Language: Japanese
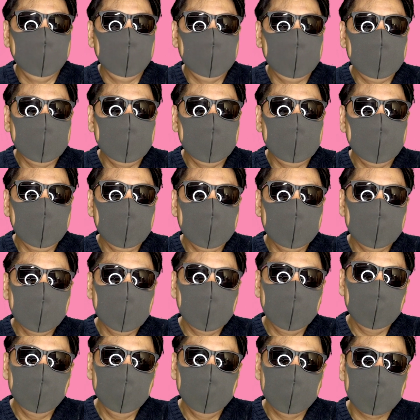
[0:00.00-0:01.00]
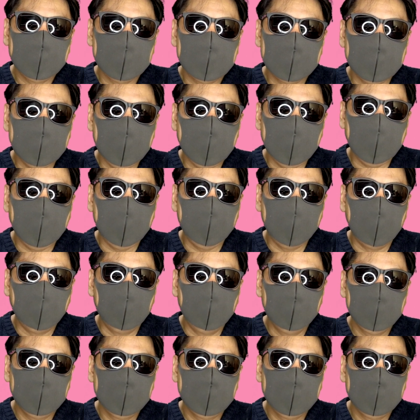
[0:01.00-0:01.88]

道重さんをですね、まあ、